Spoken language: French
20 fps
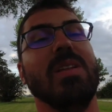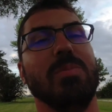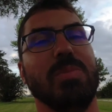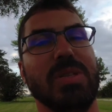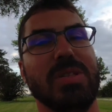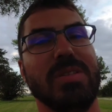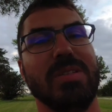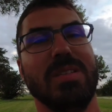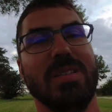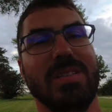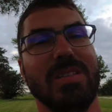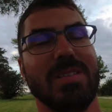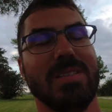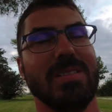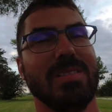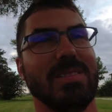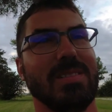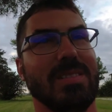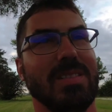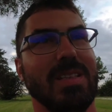une piscine,
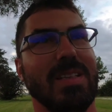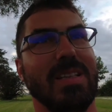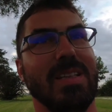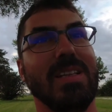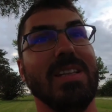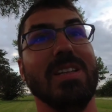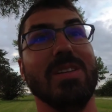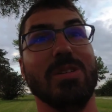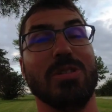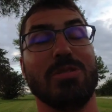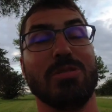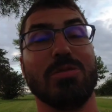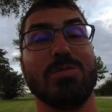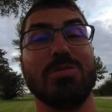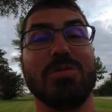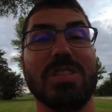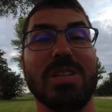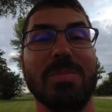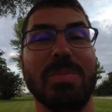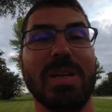et
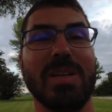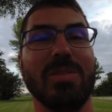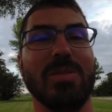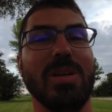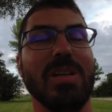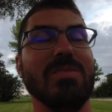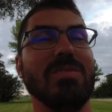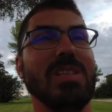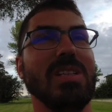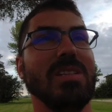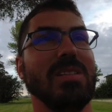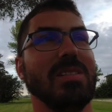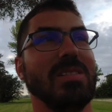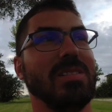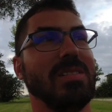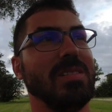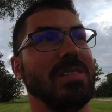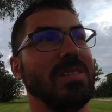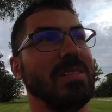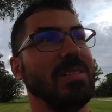surtout c'est le maire de la ville.
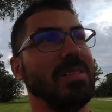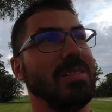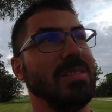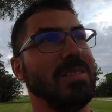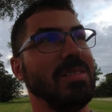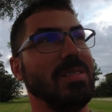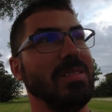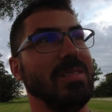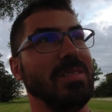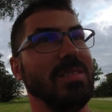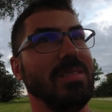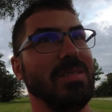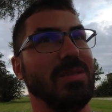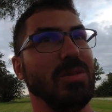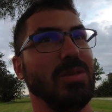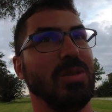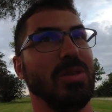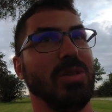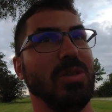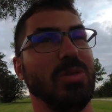
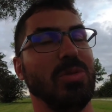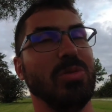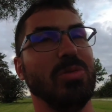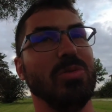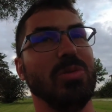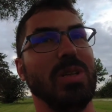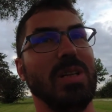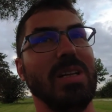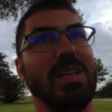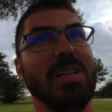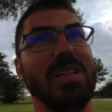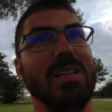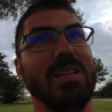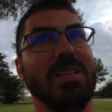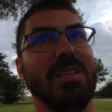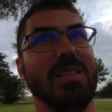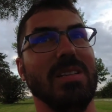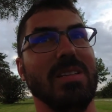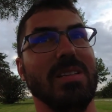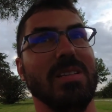donc voilà, il
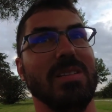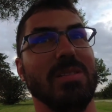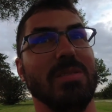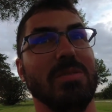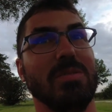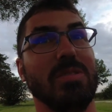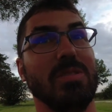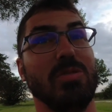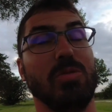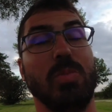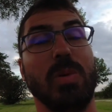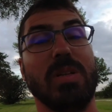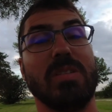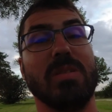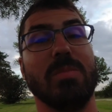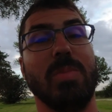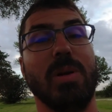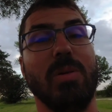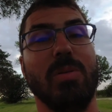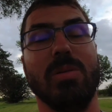est, c'est
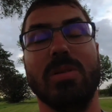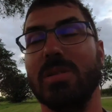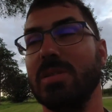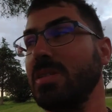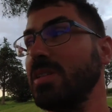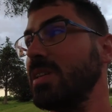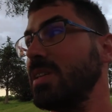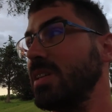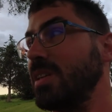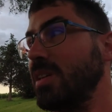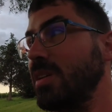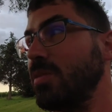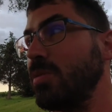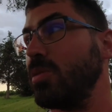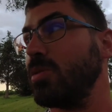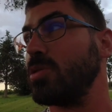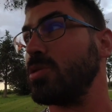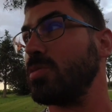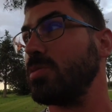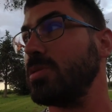super sympa quoi.
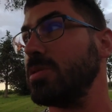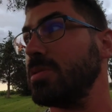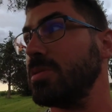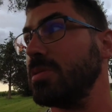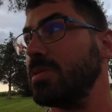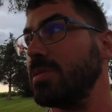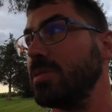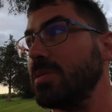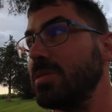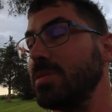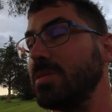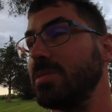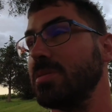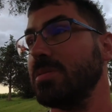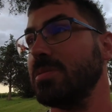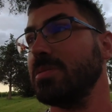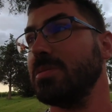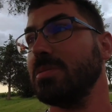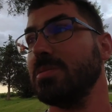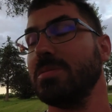Franchement, euh,
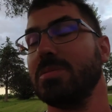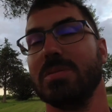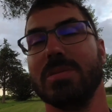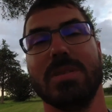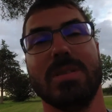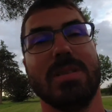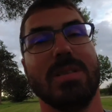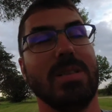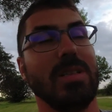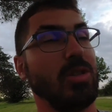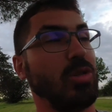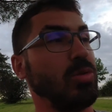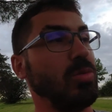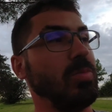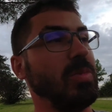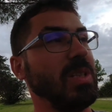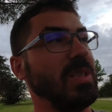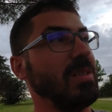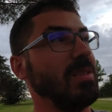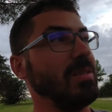là je
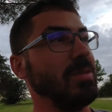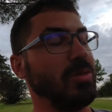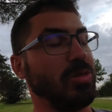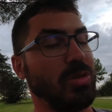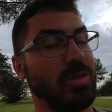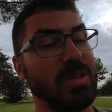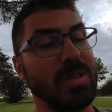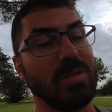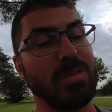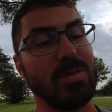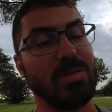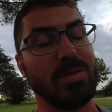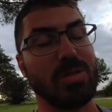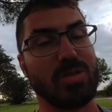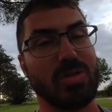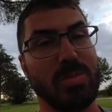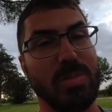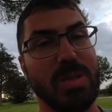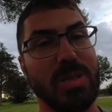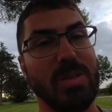suis bien, euh, je sais que ce
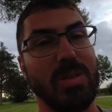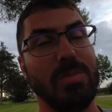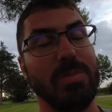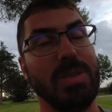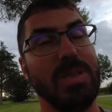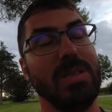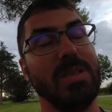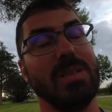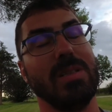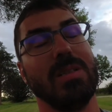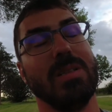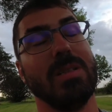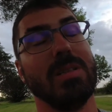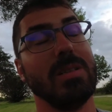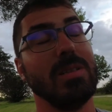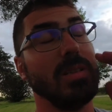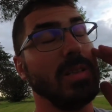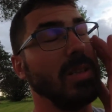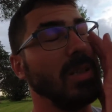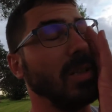soir je vais bien dormir.
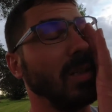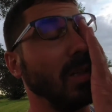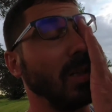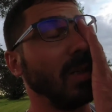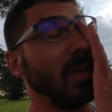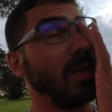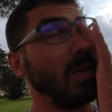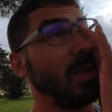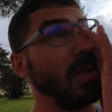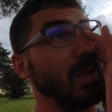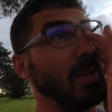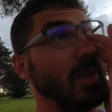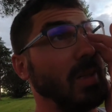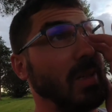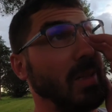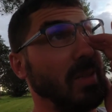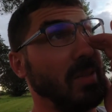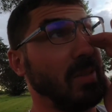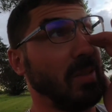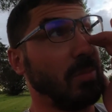
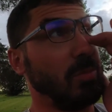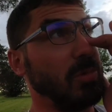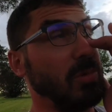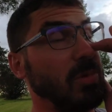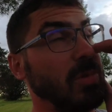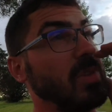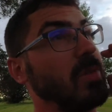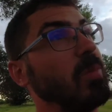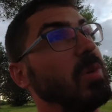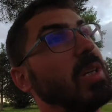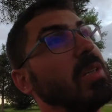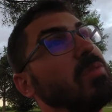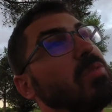Ça me, ça